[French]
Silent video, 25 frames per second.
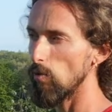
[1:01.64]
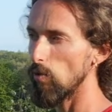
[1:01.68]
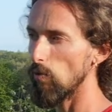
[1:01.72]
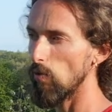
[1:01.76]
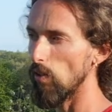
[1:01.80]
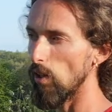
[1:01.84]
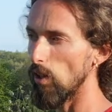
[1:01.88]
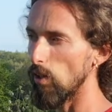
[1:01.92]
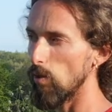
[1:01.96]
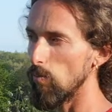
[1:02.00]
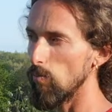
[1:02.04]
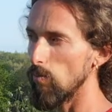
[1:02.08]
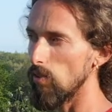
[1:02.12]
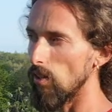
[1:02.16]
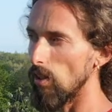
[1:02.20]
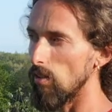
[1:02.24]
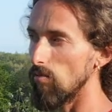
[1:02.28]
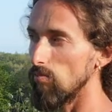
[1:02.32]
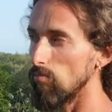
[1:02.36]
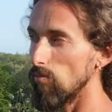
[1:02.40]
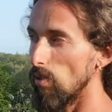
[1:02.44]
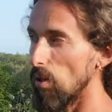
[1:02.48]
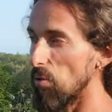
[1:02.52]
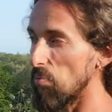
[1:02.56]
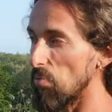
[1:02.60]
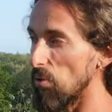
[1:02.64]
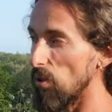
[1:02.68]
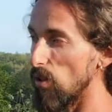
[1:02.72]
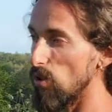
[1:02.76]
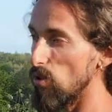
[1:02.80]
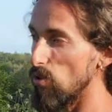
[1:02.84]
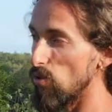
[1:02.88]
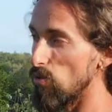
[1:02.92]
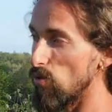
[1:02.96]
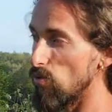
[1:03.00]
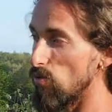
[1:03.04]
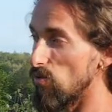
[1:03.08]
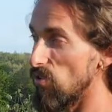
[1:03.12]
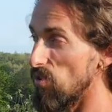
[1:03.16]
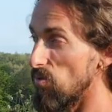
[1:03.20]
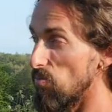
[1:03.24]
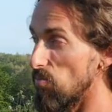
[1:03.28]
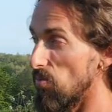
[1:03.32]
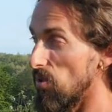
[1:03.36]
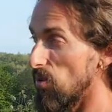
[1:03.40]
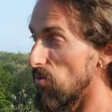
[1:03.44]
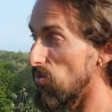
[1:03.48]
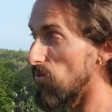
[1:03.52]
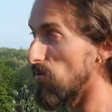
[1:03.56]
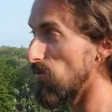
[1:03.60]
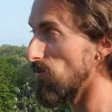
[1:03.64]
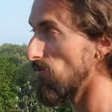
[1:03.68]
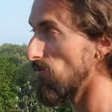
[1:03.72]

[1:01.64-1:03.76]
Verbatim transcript: de faire comme ça. Après, je ne sais pas.